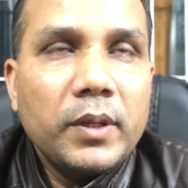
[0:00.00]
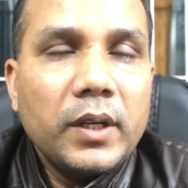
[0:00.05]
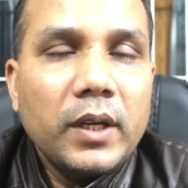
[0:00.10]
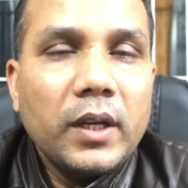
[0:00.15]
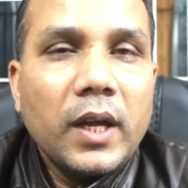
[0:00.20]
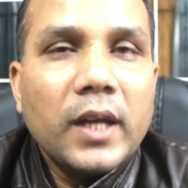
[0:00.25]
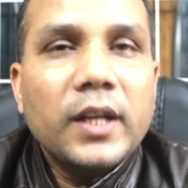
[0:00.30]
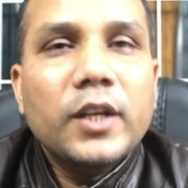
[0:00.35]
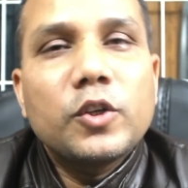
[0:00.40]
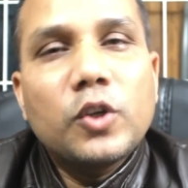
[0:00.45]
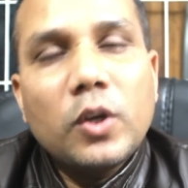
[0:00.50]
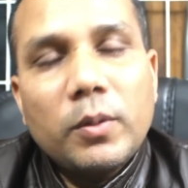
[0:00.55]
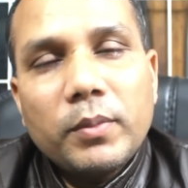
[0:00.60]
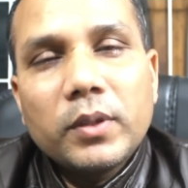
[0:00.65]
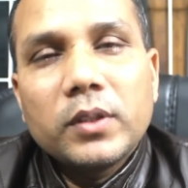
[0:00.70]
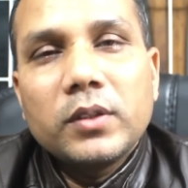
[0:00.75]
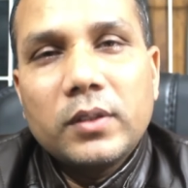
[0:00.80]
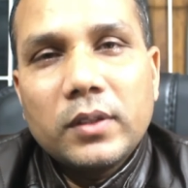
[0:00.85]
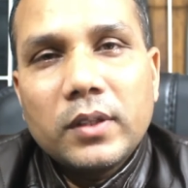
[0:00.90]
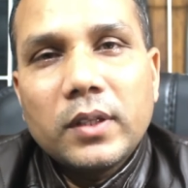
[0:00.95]
মানে আল্লাহ
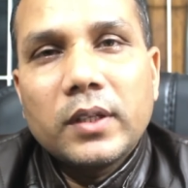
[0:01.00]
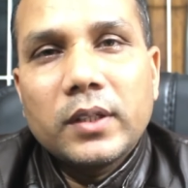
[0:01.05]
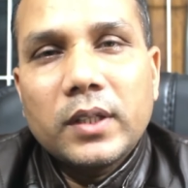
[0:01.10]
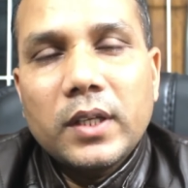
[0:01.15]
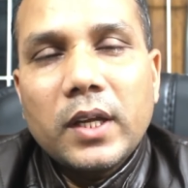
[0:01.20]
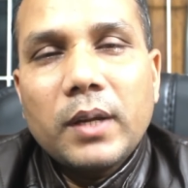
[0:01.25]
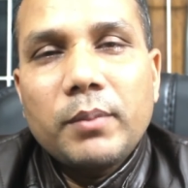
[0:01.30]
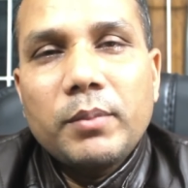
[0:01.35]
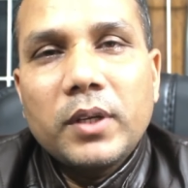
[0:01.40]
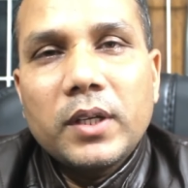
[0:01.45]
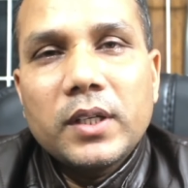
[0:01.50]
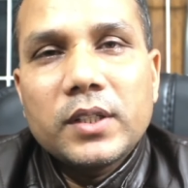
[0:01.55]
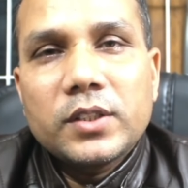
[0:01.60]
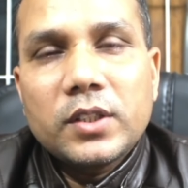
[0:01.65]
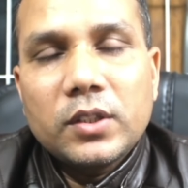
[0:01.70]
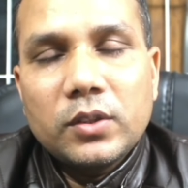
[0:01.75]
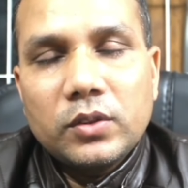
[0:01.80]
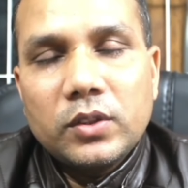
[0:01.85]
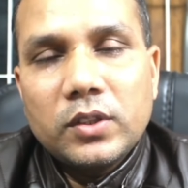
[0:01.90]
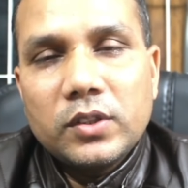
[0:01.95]
রহমত তাকে আমি
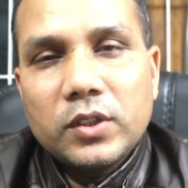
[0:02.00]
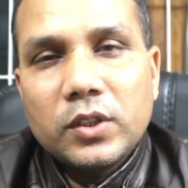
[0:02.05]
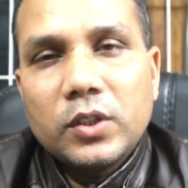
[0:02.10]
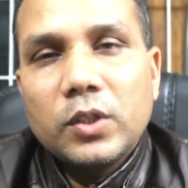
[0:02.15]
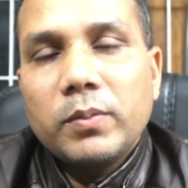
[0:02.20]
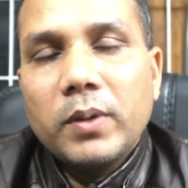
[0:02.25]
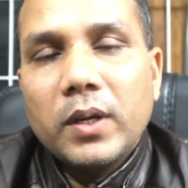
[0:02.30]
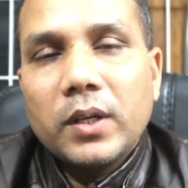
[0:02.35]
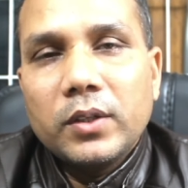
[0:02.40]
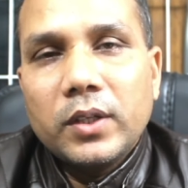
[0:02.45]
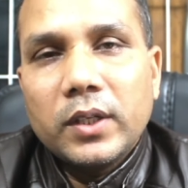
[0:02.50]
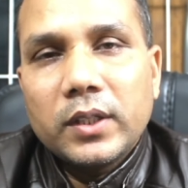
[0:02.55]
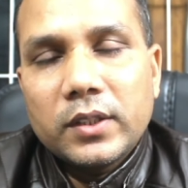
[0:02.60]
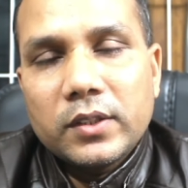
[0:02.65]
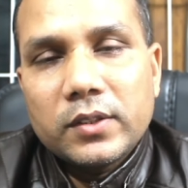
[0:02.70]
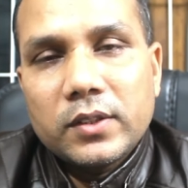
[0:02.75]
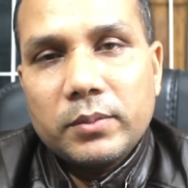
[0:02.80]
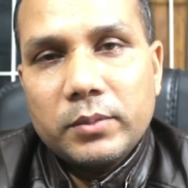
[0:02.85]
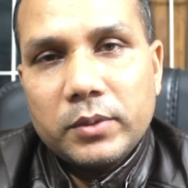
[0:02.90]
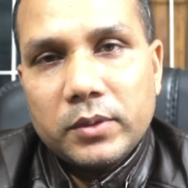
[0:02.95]
কাজটা করতেছি খুব ভালো
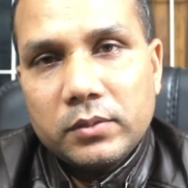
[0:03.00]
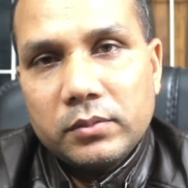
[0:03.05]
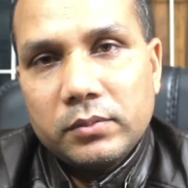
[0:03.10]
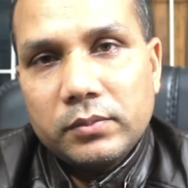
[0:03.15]
লাগতেছে